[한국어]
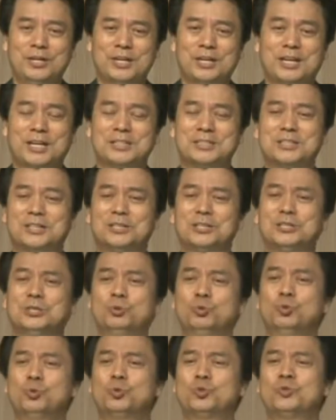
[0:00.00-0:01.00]
그래서 그
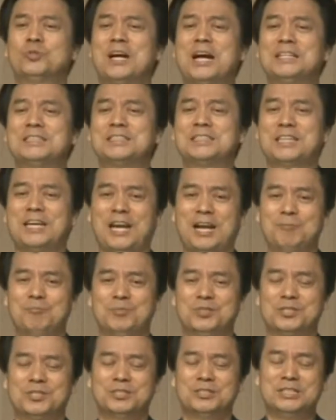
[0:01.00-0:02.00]
우승한
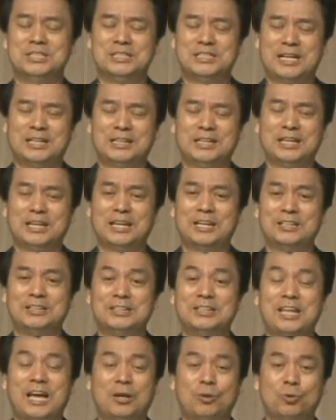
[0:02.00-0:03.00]
사람,
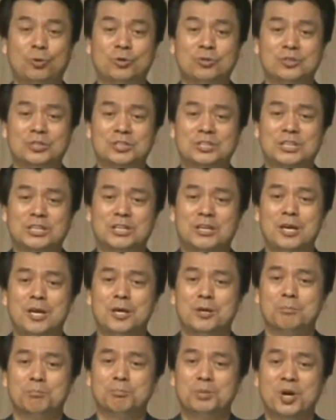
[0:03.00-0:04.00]
승리자들에게는 따라오는 것이
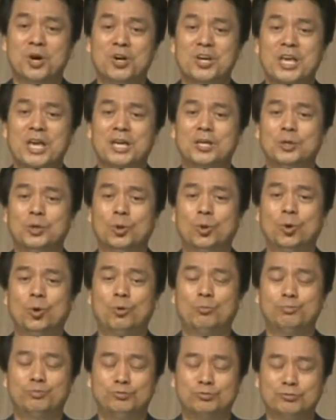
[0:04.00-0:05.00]

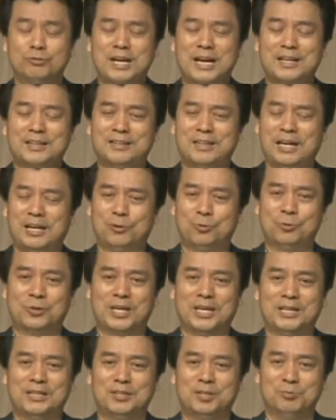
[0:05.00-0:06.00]
명예요, 부가
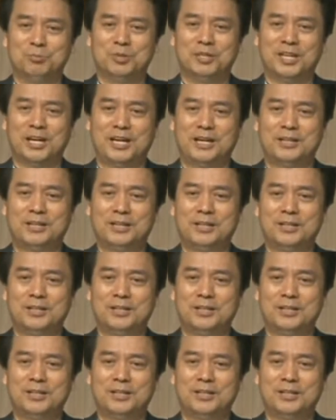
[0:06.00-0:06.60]
따라오게 됩니다.